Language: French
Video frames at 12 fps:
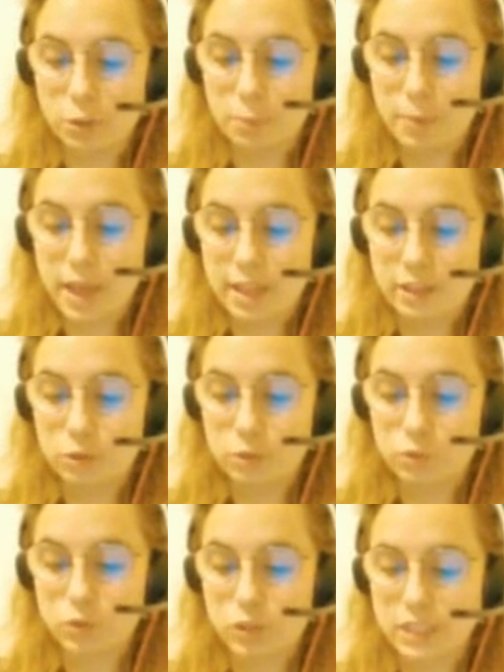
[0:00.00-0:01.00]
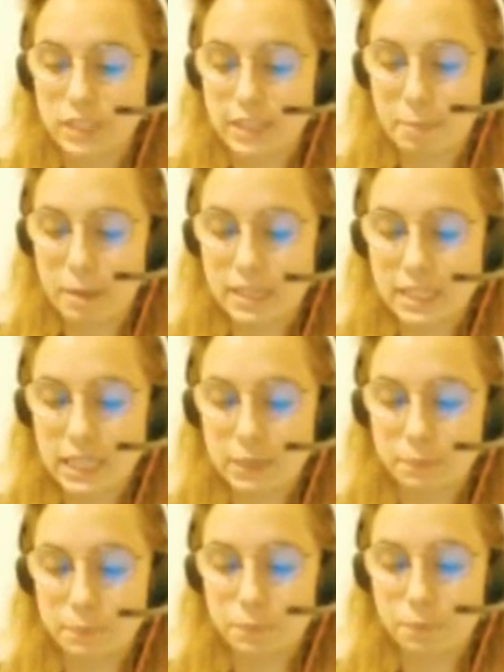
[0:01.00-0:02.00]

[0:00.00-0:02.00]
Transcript: sans peine tout ce qui s'était passé.